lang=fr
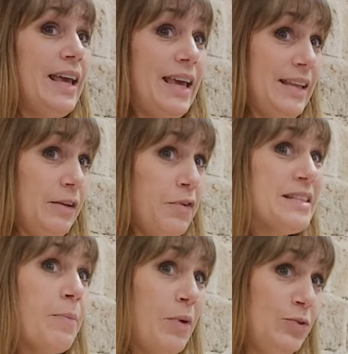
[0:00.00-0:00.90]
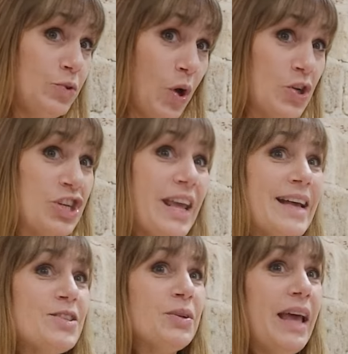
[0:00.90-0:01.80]
Et des fois, ça peut être du
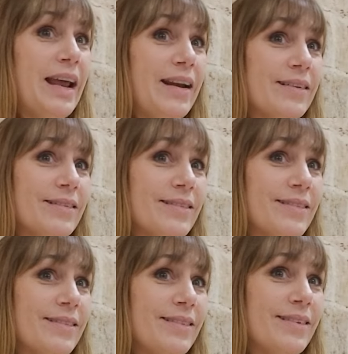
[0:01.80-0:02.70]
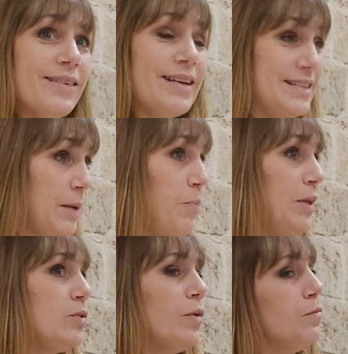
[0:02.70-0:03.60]
transgénérationnel. Ça peut
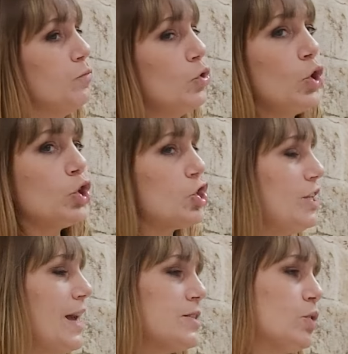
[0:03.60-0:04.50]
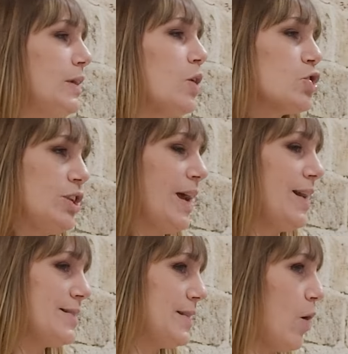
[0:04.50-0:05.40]
être le transgénérationnel en
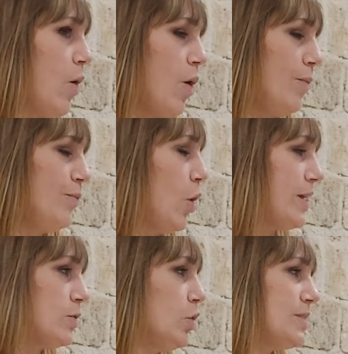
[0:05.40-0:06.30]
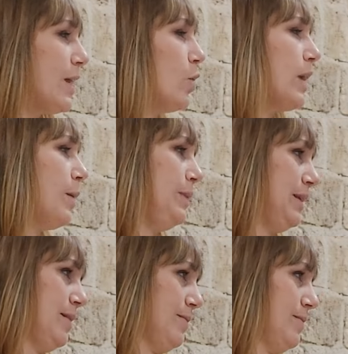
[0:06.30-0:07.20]
général, c'est en, résonance avec le
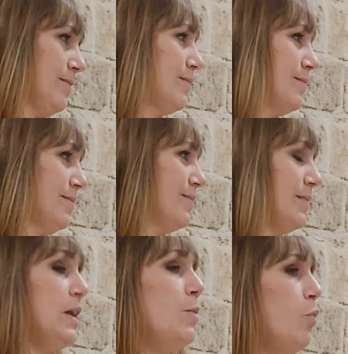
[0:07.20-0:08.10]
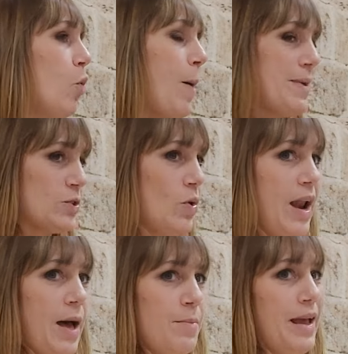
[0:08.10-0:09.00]
karmique. Pourquoi Parce que
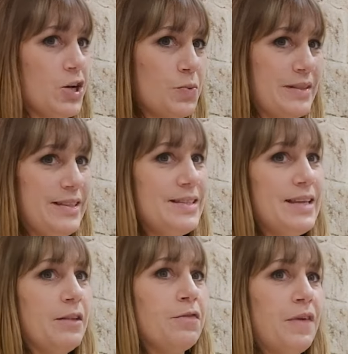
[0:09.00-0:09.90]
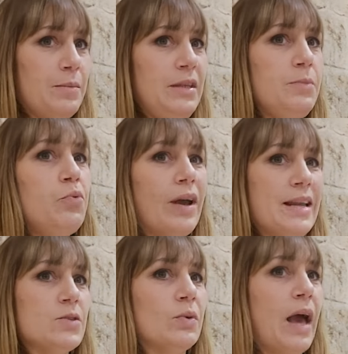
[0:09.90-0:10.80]
l'âme, elle choisit cette famille pour
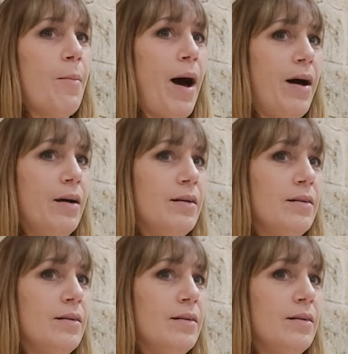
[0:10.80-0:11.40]
régler son karma.